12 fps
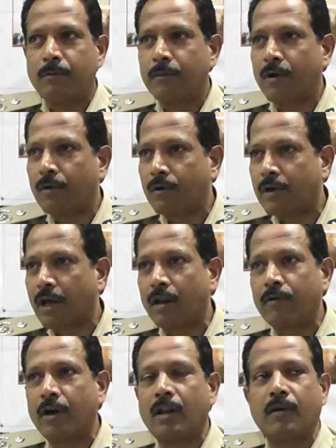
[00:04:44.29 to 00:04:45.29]
మేము
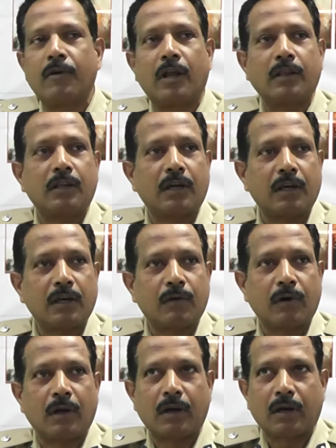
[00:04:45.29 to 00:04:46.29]
ఎల్లవేళలా వీళ్ళందరికీ
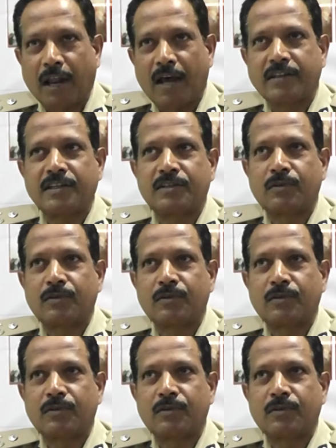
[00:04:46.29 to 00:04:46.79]
కూడా క్లాసెస్